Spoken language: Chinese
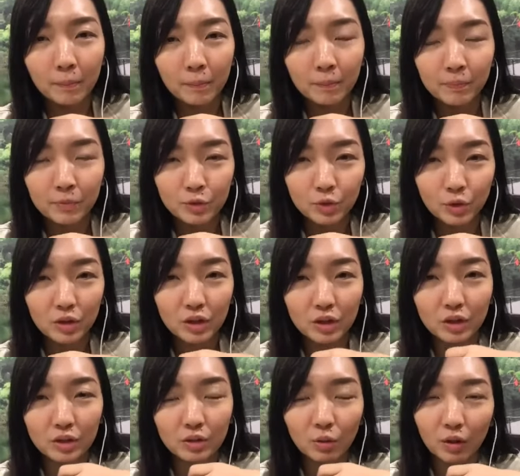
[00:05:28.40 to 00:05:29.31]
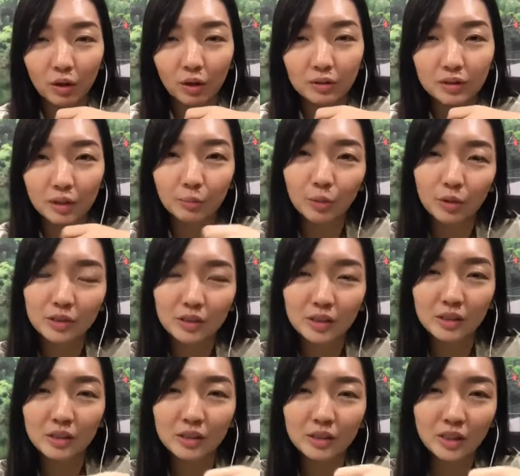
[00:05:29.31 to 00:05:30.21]
所以呃，陈博士
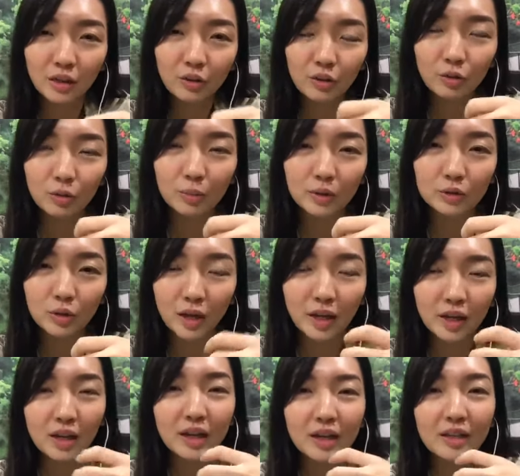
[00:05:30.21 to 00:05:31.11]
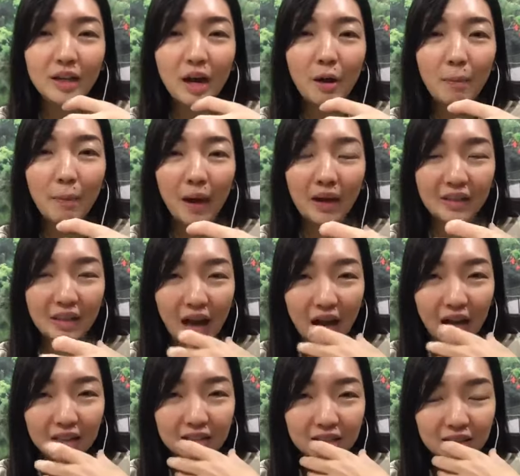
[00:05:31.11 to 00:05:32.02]
一直教育我们说，哎，要把
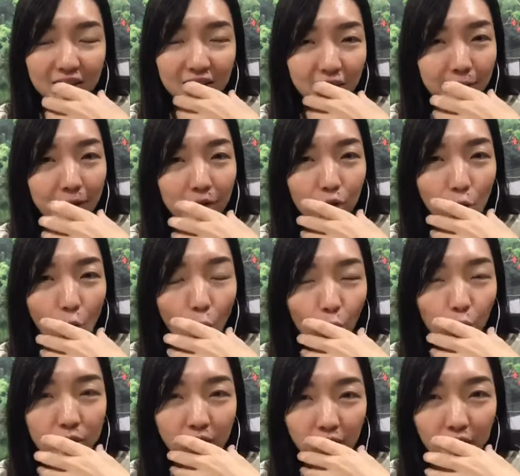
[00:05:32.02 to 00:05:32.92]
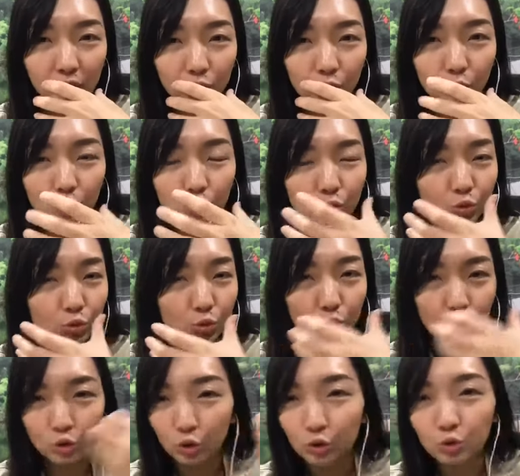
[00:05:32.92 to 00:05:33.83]
牙齿里面口腔的毒素
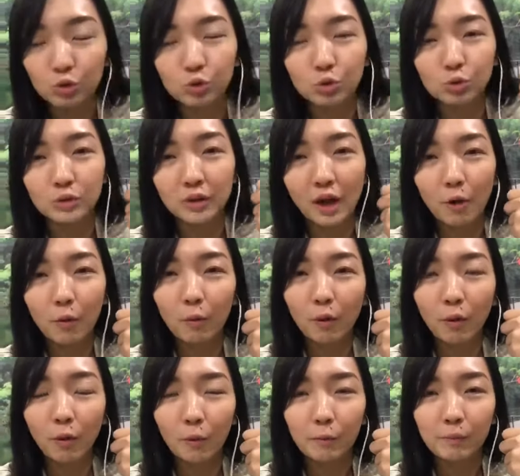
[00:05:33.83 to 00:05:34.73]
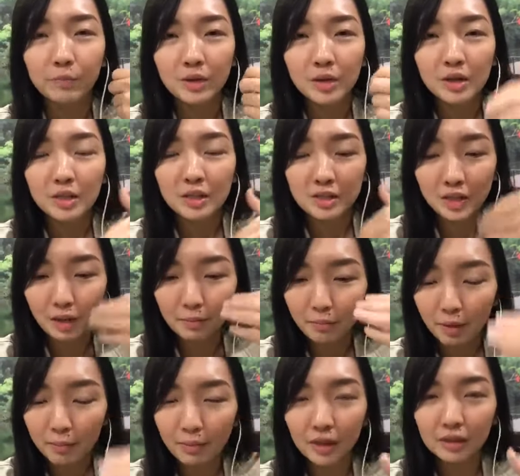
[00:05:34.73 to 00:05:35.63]
去除掉过后，再
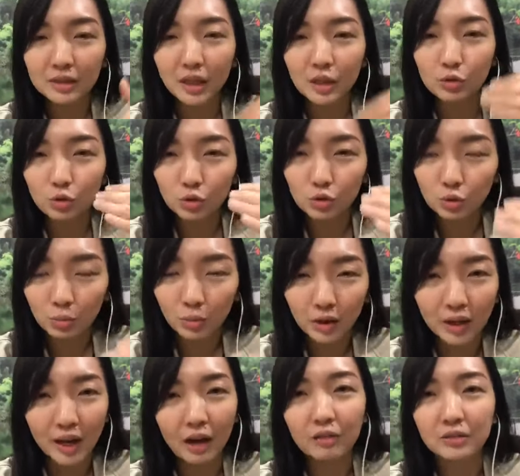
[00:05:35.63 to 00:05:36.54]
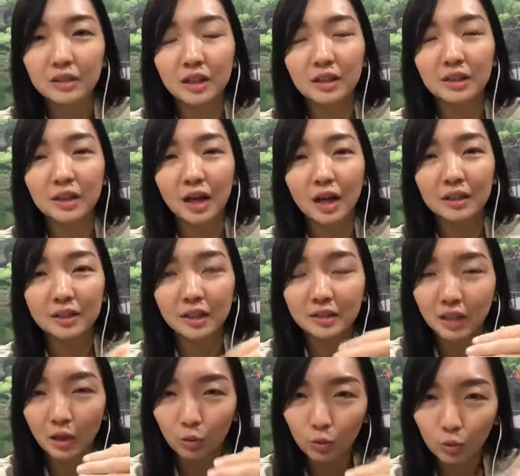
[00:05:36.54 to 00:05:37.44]
慢慢再做什么疗程啊，再
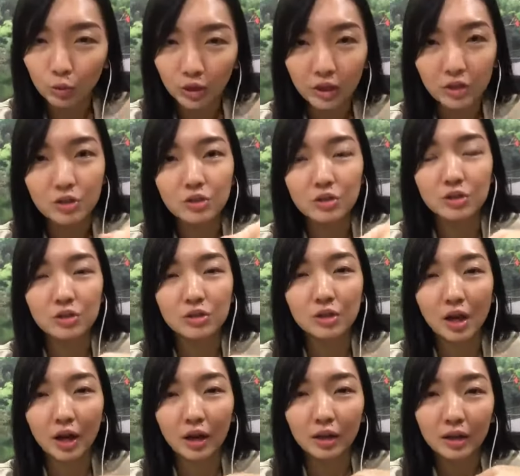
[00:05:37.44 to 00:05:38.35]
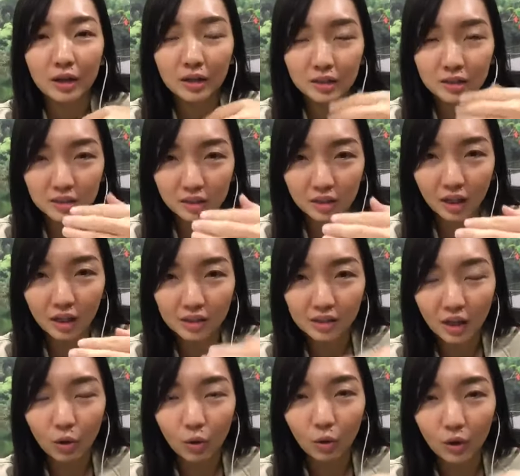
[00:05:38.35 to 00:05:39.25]
照顾饮食啊，那个
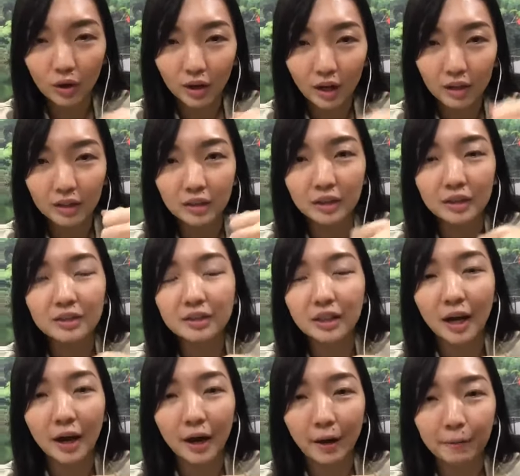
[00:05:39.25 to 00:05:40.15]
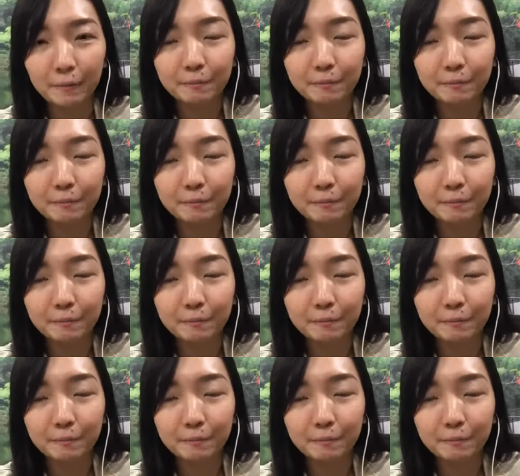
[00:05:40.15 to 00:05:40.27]
效果会来得更加好。